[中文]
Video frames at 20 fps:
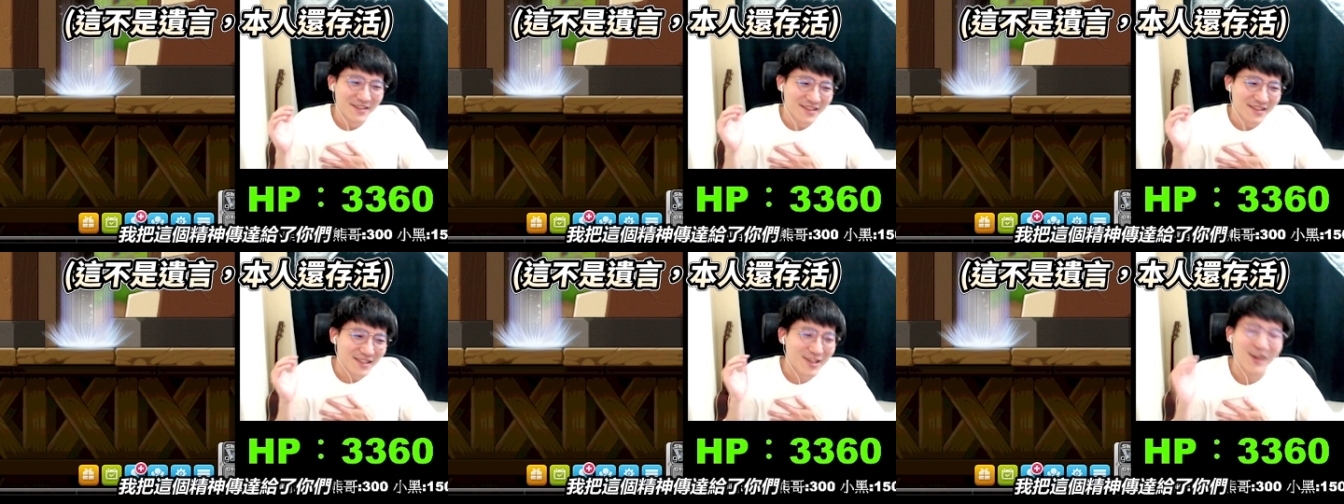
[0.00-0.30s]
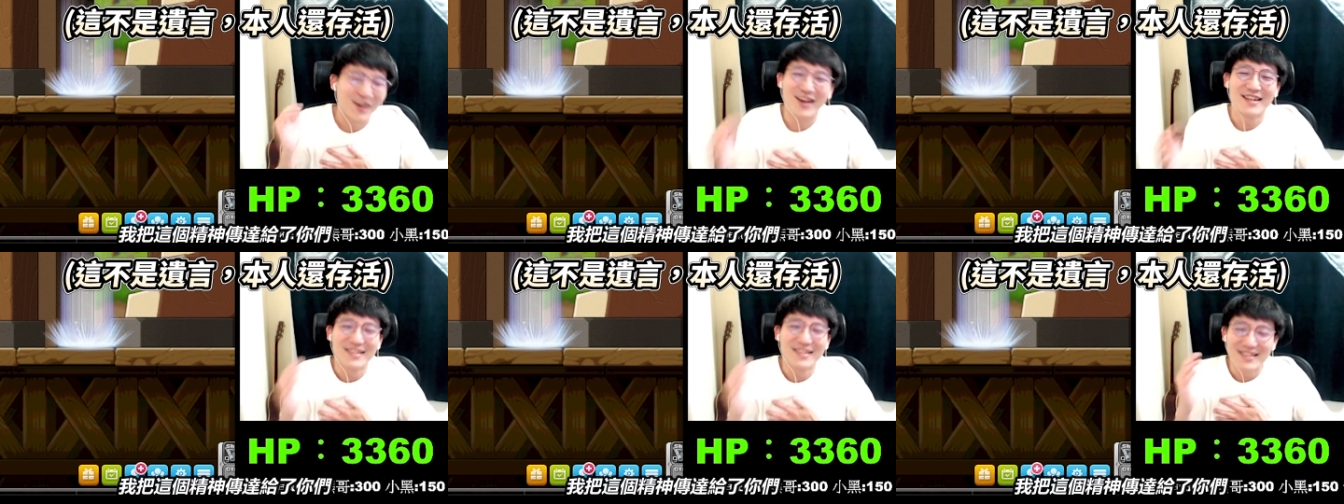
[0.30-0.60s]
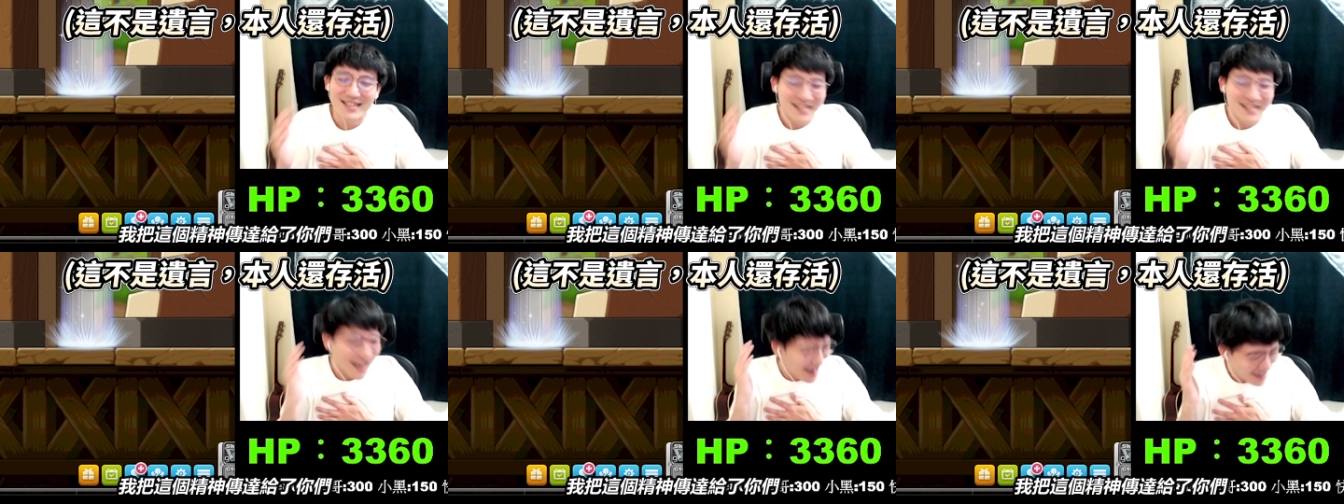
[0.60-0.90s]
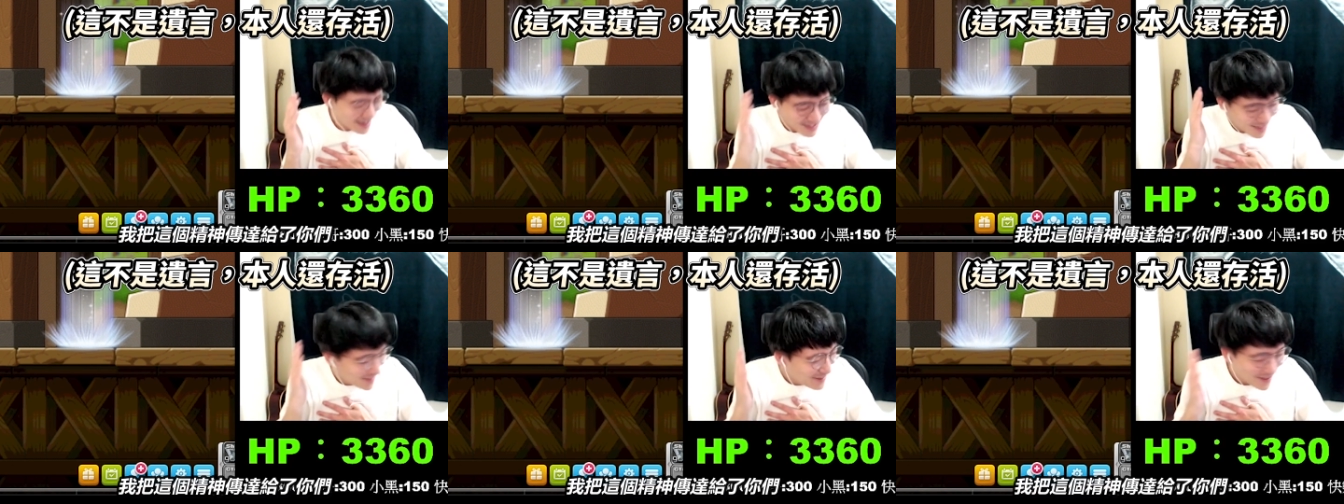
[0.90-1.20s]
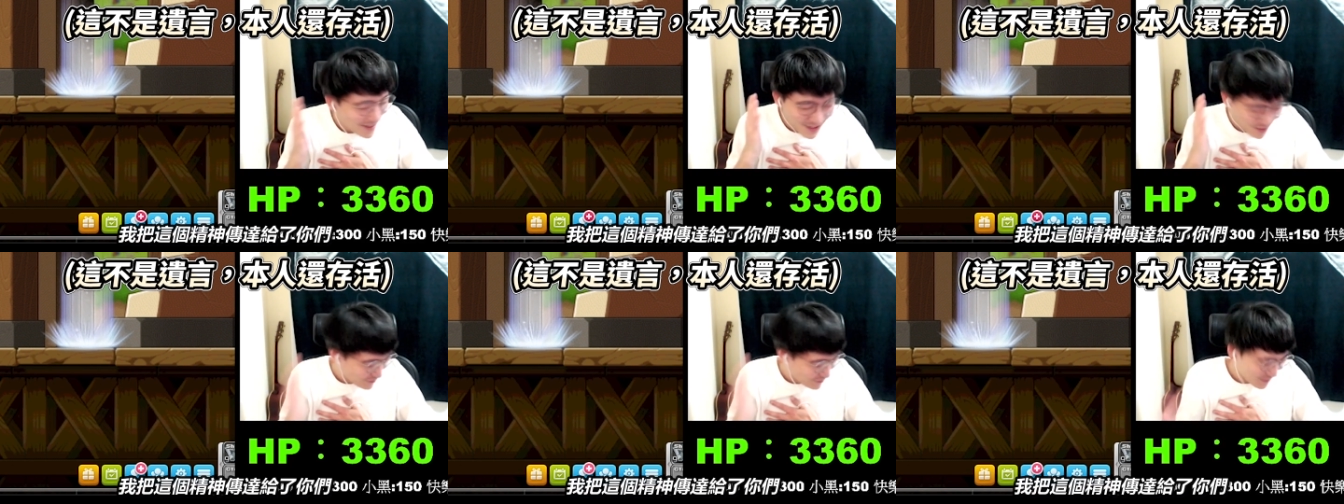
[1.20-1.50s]
传达给
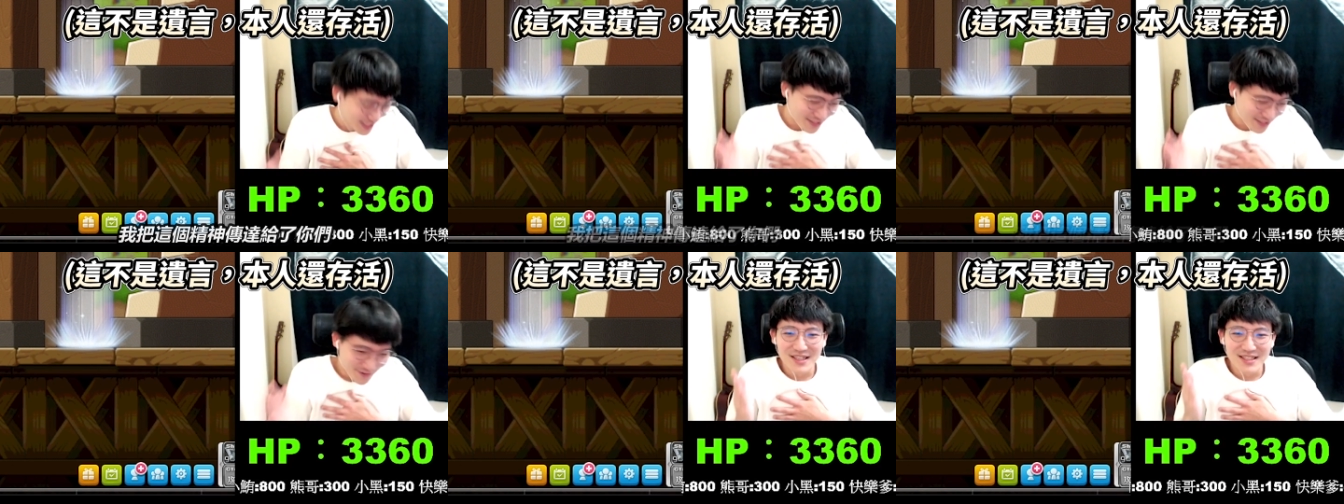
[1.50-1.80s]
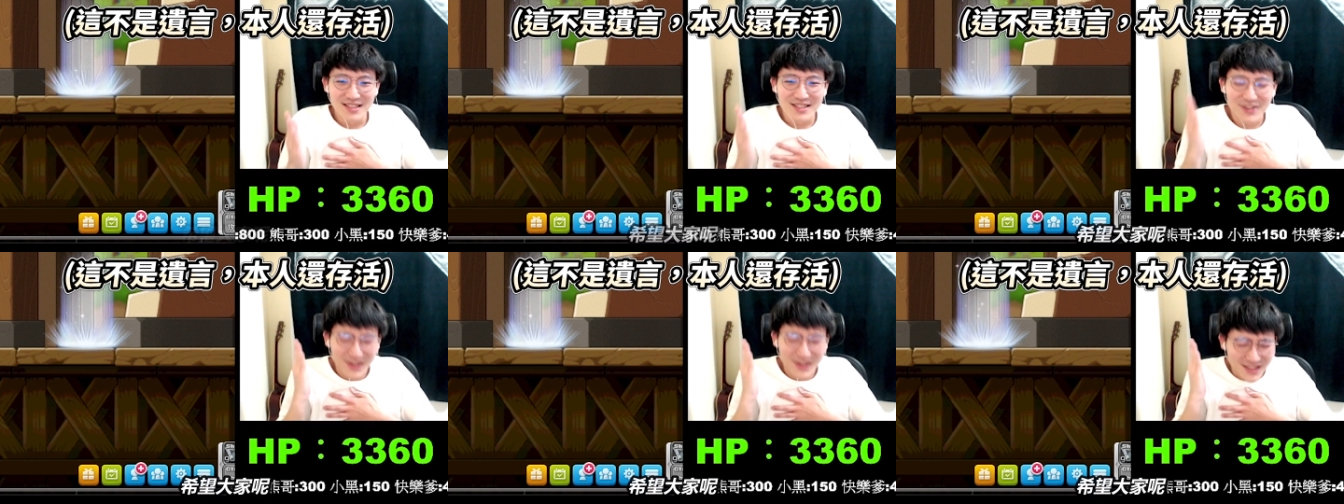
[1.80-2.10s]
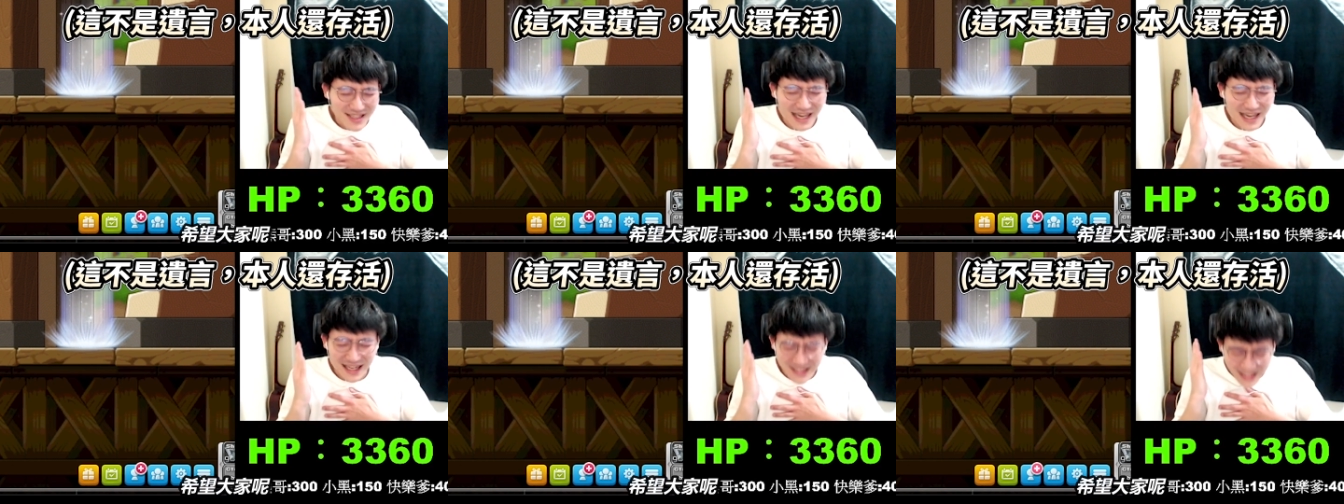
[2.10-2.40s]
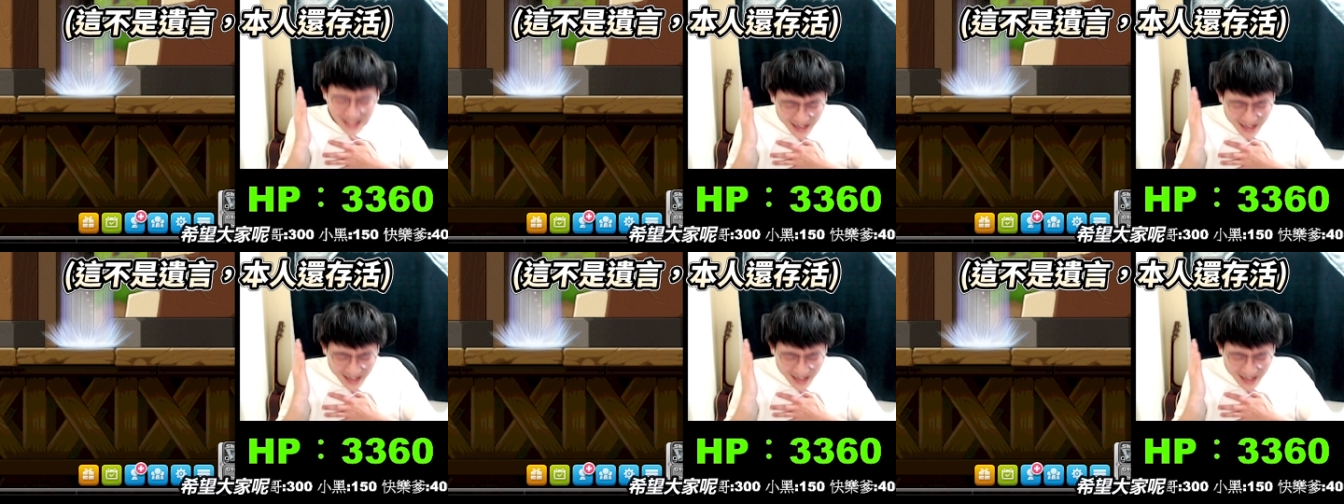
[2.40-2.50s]
了你们，希望大